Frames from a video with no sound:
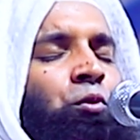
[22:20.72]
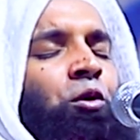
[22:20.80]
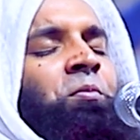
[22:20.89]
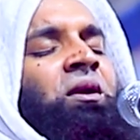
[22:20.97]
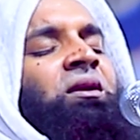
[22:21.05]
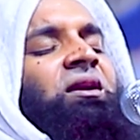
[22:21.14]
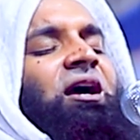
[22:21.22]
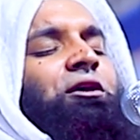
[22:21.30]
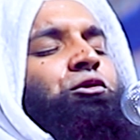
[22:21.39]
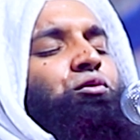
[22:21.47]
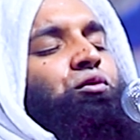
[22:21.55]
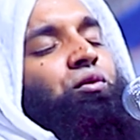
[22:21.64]
মুমিনরা
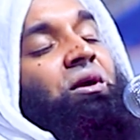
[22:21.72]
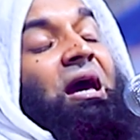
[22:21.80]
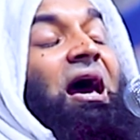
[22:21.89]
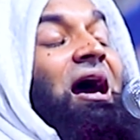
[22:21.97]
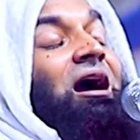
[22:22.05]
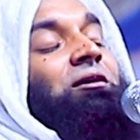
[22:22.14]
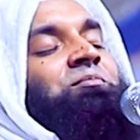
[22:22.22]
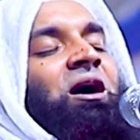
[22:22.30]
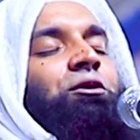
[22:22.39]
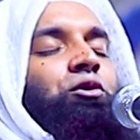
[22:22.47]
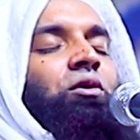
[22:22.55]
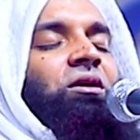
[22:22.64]
শুধু
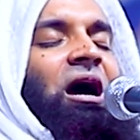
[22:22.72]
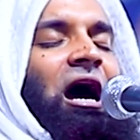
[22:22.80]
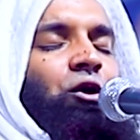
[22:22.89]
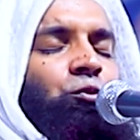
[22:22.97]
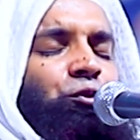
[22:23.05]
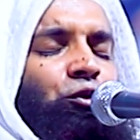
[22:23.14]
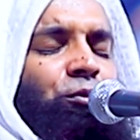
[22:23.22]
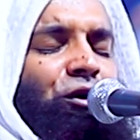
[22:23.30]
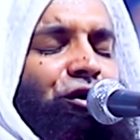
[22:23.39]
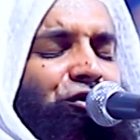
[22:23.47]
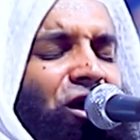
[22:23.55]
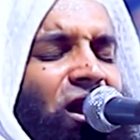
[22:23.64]
একমাত্র কার উপর
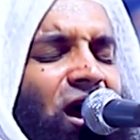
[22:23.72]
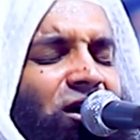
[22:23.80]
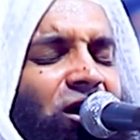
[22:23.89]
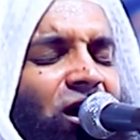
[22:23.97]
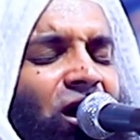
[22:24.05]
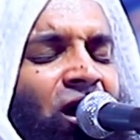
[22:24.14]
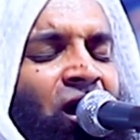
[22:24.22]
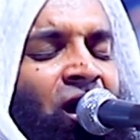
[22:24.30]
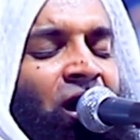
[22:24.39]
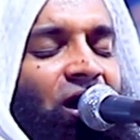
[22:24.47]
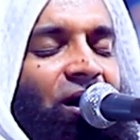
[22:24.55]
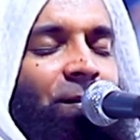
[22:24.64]
ভরসা রাখে
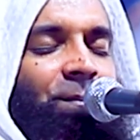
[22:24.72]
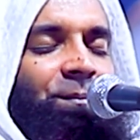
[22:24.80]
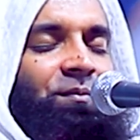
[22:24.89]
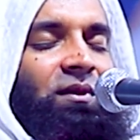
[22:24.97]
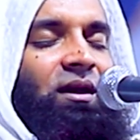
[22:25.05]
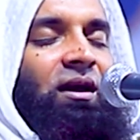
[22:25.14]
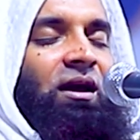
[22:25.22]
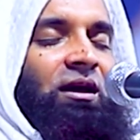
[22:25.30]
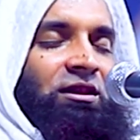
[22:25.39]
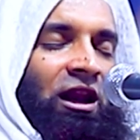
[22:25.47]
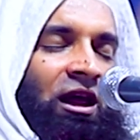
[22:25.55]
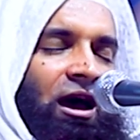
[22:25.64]

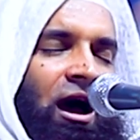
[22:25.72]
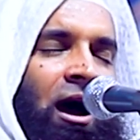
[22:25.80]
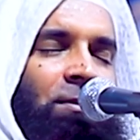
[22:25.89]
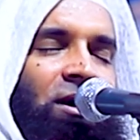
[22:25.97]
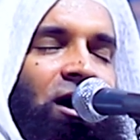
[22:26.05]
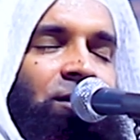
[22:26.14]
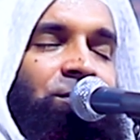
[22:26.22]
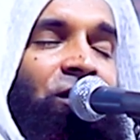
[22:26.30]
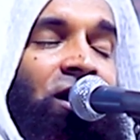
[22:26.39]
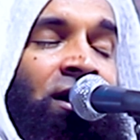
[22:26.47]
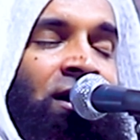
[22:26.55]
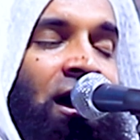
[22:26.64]
তাহলে আবার
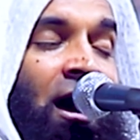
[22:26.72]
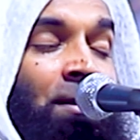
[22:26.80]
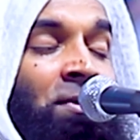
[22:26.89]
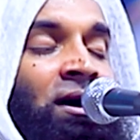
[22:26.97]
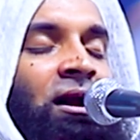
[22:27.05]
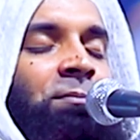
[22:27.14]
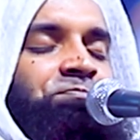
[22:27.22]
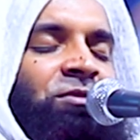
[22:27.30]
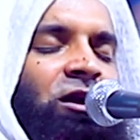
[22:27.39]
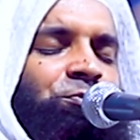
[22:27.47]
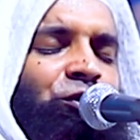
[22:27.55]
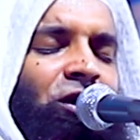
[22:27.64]
বলেন আমার
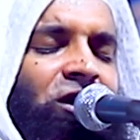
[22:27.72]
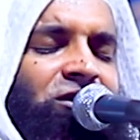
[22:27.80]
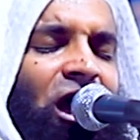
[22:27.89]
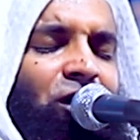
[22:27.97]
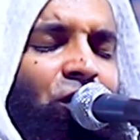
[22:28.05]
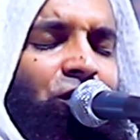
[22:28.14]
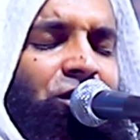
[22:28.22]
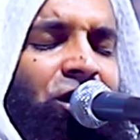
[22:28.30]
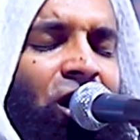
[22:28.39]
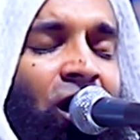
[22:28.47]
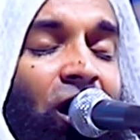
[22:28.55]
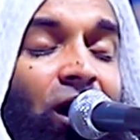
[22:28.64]
আপনার
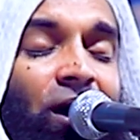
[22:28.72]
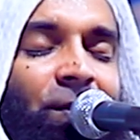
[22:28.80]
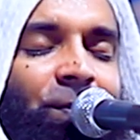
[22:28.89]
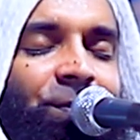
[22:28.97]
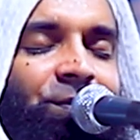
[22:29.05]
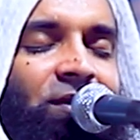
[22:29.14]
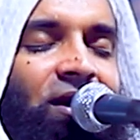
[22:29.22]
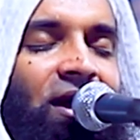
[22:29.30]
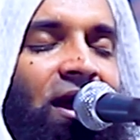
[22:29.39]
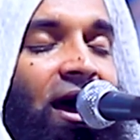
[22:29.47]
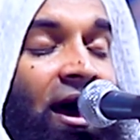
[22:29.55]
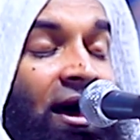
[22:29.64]
পরিচালককে
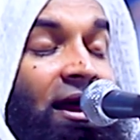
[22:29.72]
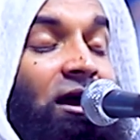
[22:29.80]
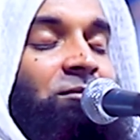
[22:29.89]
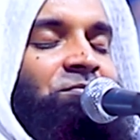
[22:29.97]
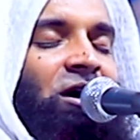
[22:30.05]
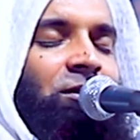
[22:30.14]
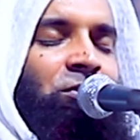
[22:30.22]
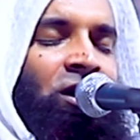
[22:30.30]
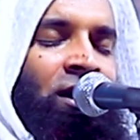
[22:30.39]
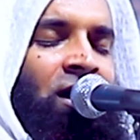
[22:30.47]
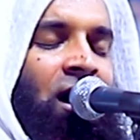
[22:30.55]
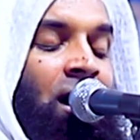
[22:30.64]
আর একবার
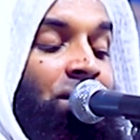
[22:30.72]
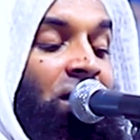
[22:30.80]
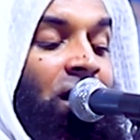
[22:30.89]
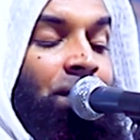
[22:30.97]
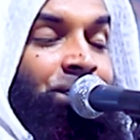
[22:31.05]
বলেন আমার